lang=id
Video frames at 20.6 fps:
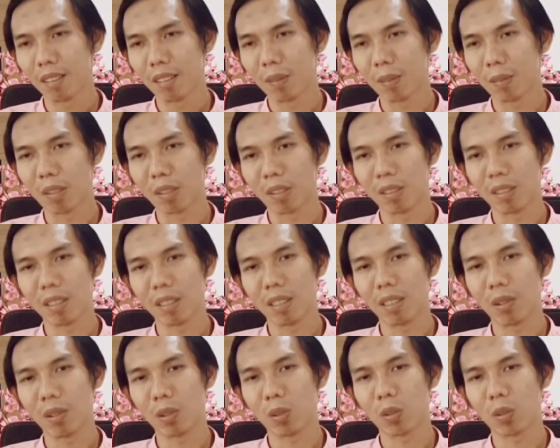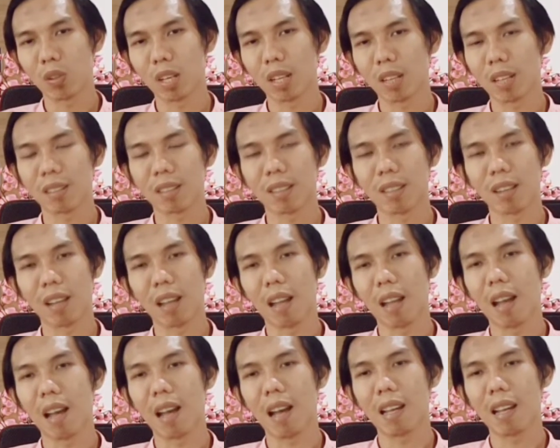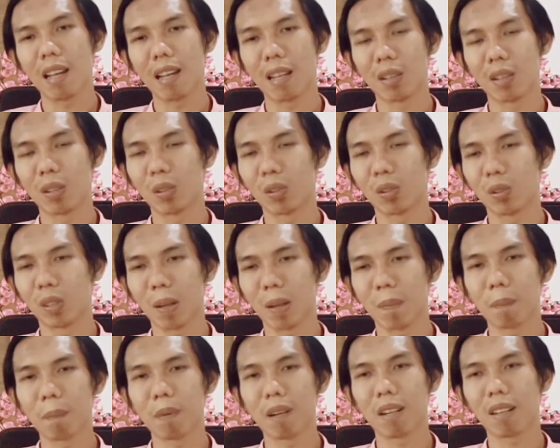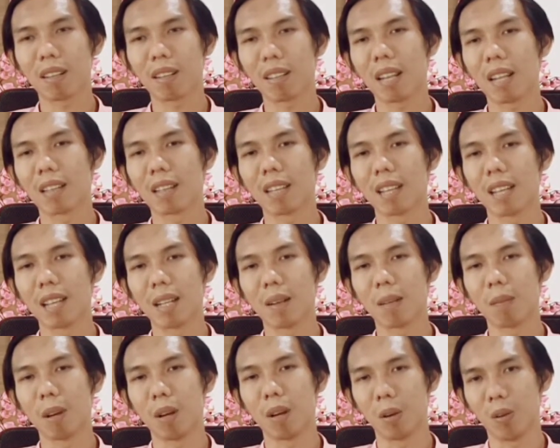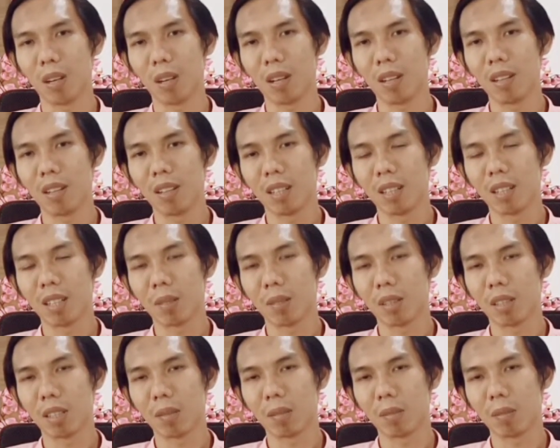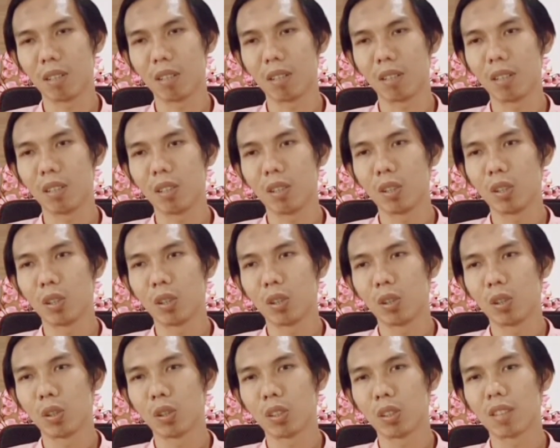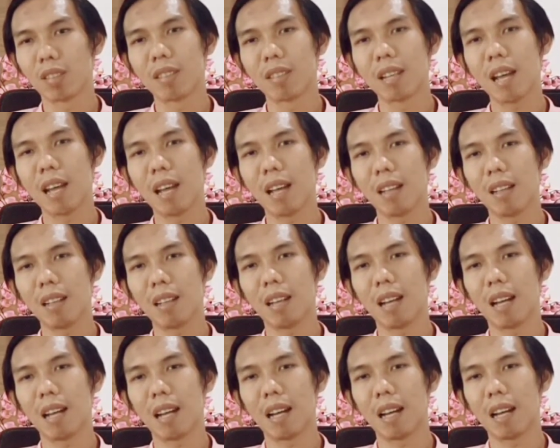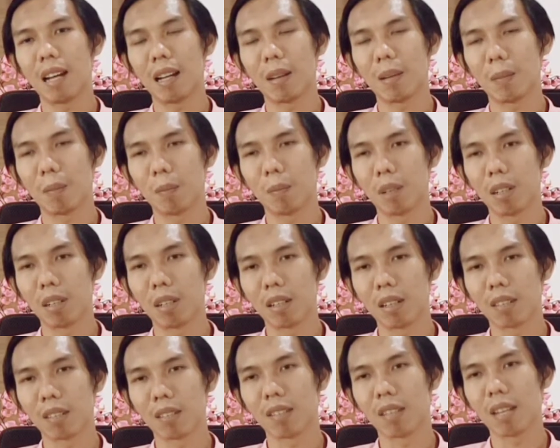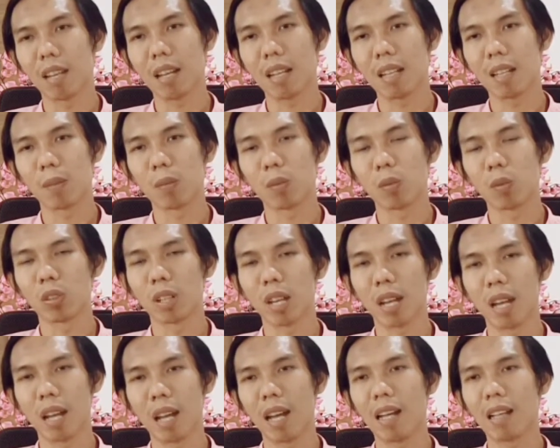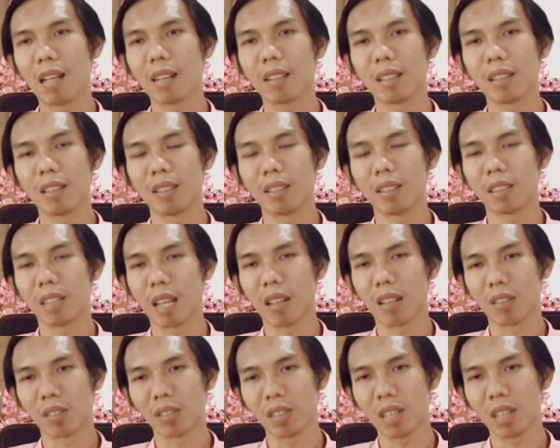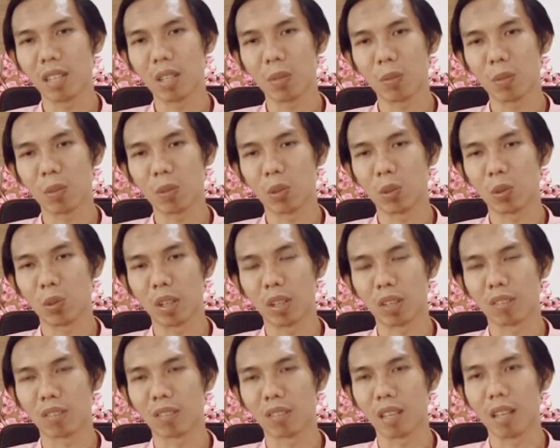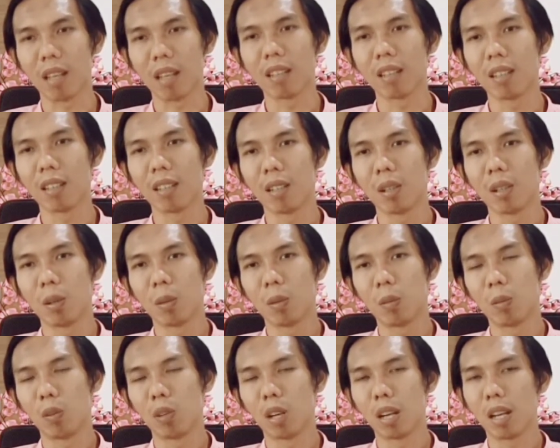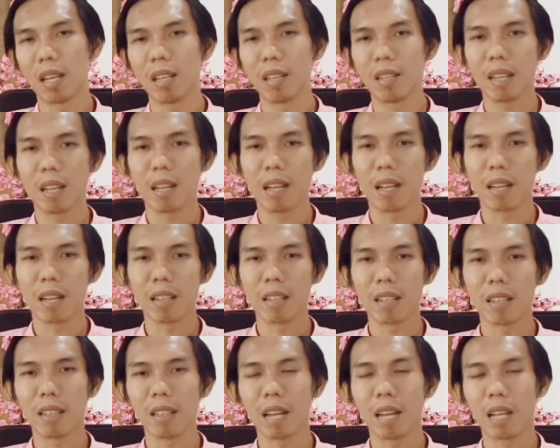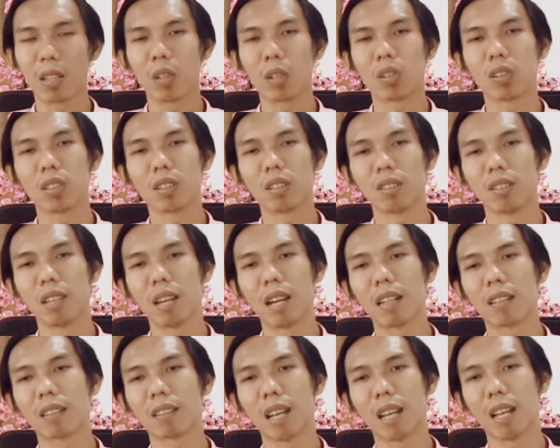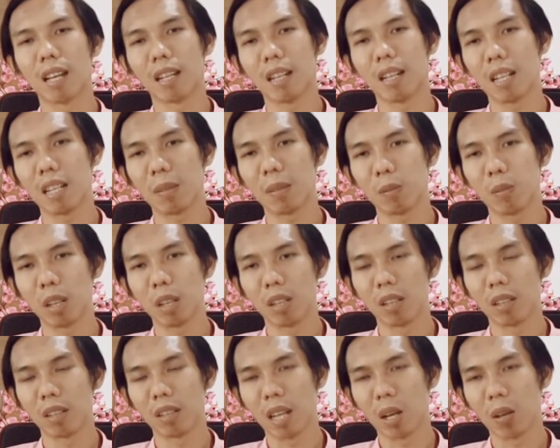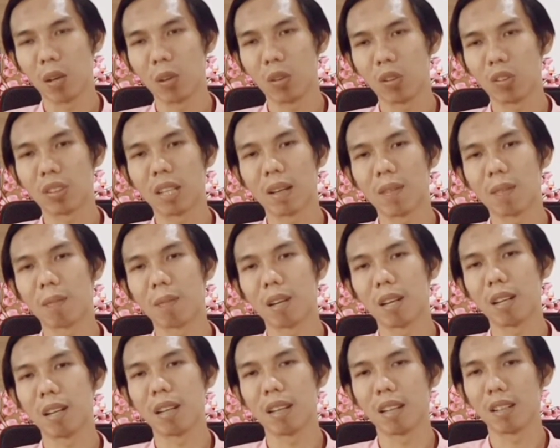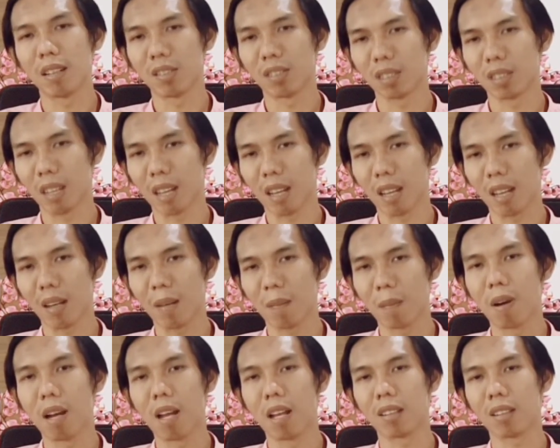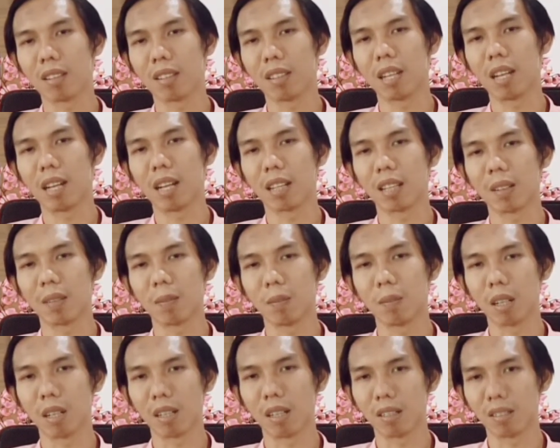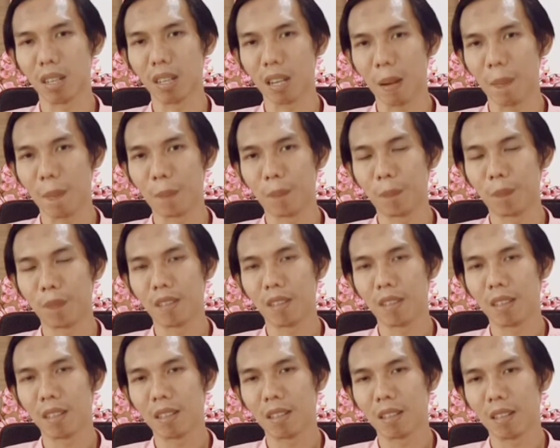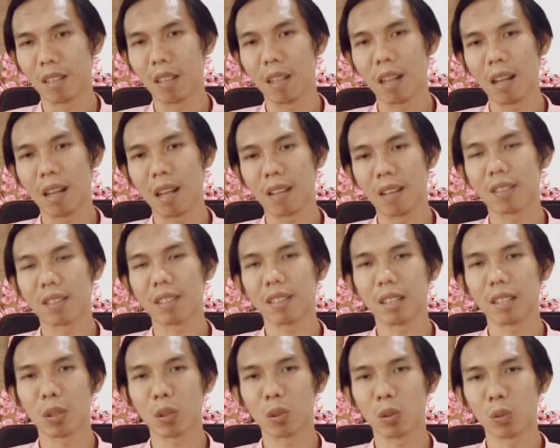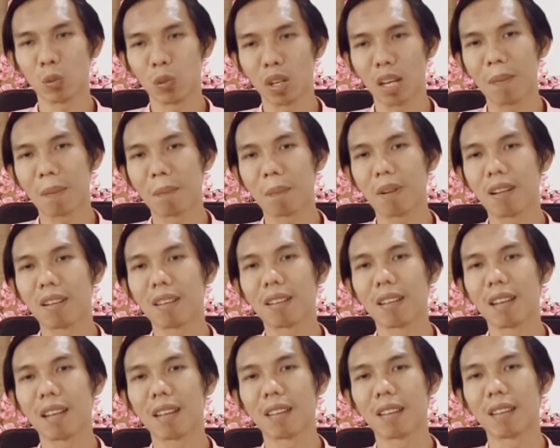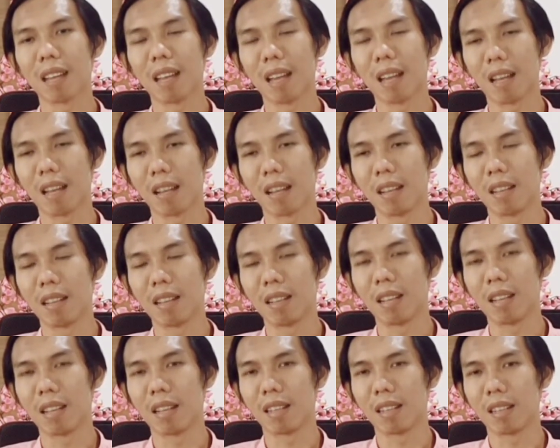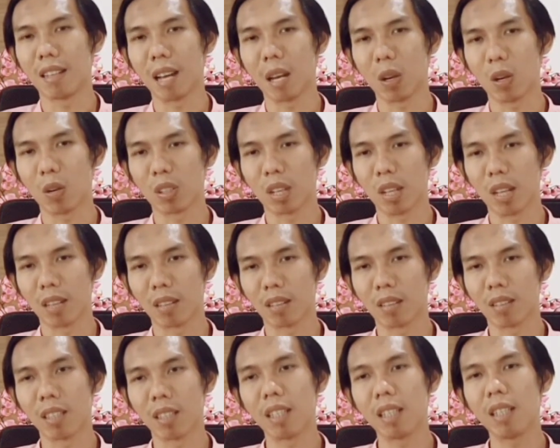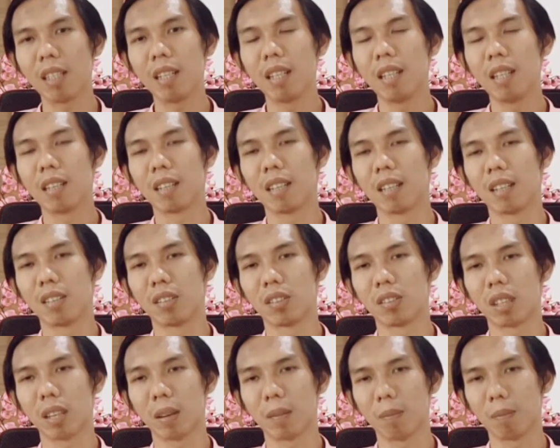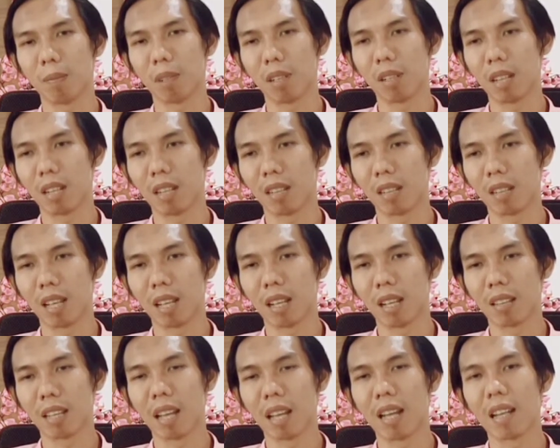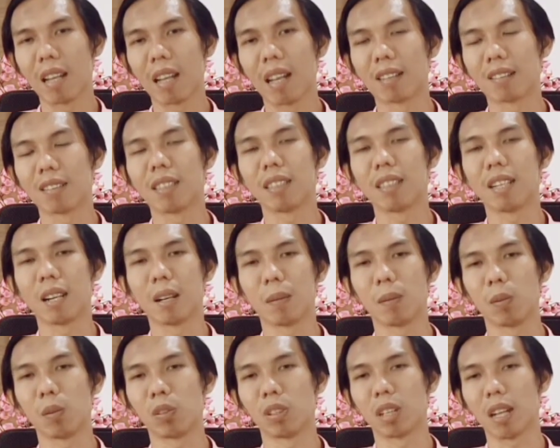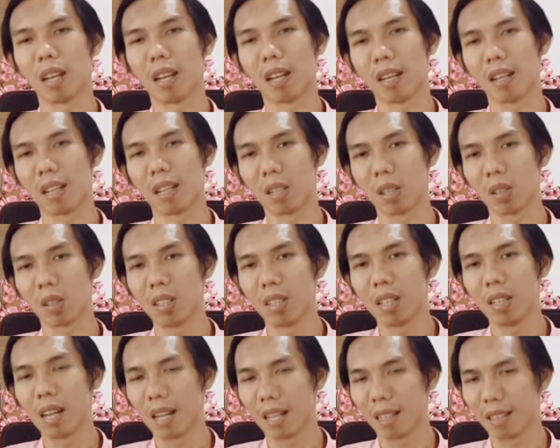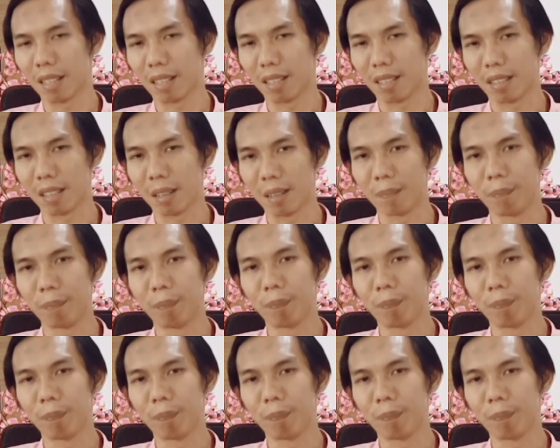seperti surat keterangan atau surat pernyataan bahwa teman-teman sedang bekerja di perusahaan, instansi ataupun swasta mulai dari atau sejak tanggal bulan tahun sampai dengan sekarang masih aktif bekerja. Jadi hanya sekedar surat pernyataan dan ini harus asli dan stempel dan tanda tangan asli dari perusahaan atau atasan.